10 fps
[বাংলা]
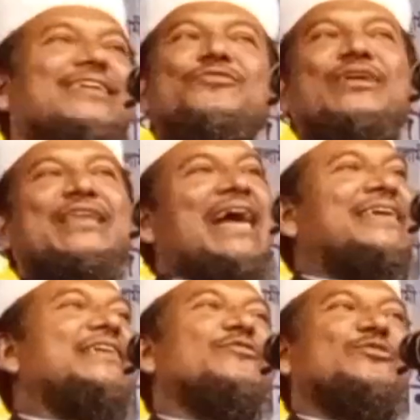কিন্তু এর
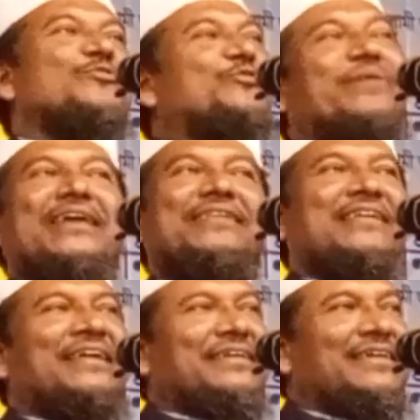আগেই তো যৌথ বাহিনী
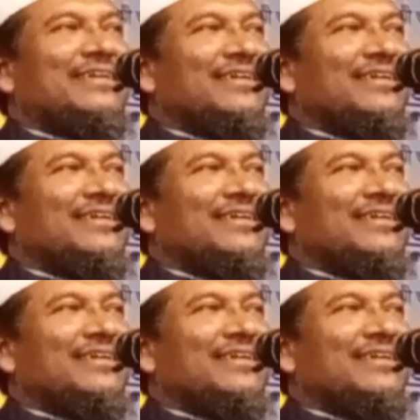রেডি